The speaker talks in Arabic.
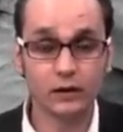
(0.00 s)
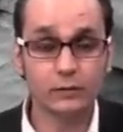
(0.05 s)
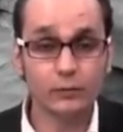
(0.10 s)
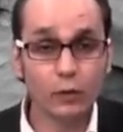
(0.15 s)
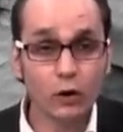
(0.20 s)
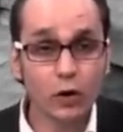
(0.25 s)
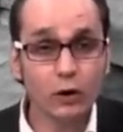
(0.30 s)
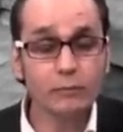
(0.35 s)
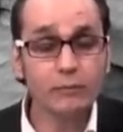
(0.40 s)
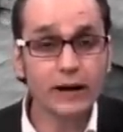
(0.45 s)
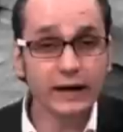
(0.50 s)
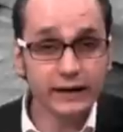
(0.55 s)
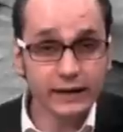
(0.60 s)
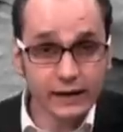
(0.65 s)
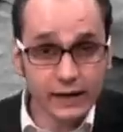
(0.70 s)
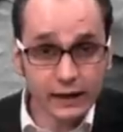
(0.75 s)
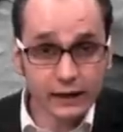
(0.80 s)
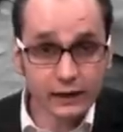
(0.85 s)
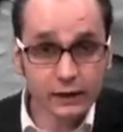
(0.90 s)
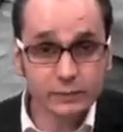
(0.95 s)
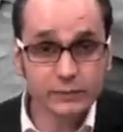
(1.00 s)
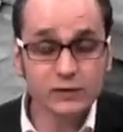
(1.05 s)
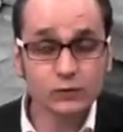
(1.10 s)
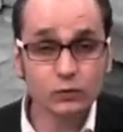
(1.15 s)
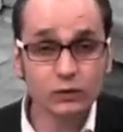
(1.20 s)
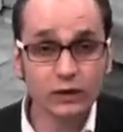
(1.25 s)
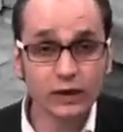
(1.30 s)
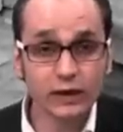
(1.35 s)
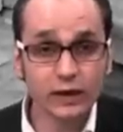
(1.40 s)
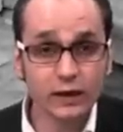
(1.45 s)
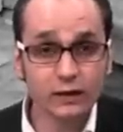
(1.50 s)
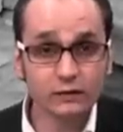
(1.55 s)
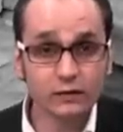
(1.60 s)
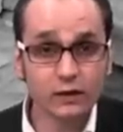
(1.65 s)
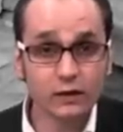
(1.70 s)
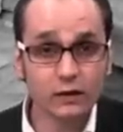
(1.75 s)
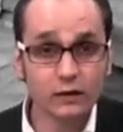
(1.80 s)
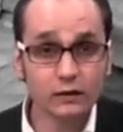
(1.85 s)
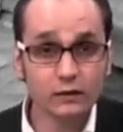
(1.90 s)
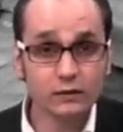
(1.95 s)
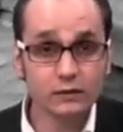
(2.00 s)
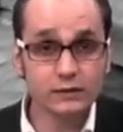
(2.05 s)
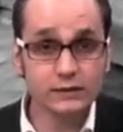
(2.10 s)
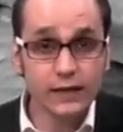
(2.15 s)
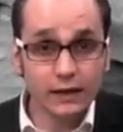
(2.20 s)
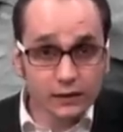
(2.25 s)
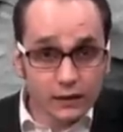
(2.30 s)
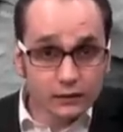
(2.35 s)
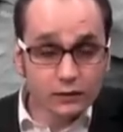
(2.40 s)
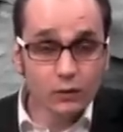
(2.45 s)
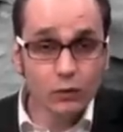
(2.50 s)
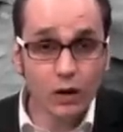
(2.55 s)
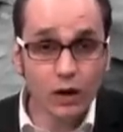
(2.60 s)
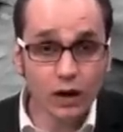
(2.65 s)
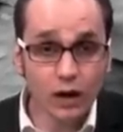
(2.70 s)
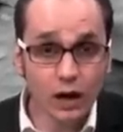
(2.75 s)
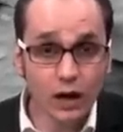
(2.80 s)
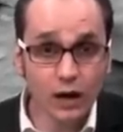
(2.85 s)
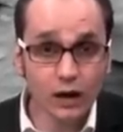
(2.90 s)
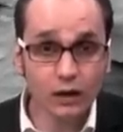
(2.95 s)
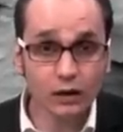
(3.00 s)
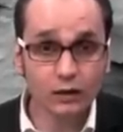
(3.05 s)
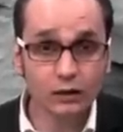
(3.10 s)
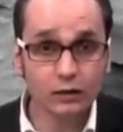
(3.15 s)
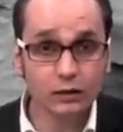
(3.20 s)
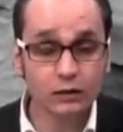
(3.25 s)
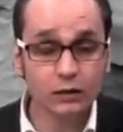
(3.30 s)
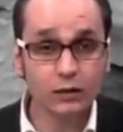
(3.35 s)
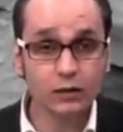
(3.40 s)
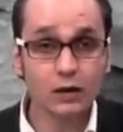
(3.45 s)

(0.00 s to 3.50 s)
المهم مع كل هالخبس والنياطة زادت الوقاحة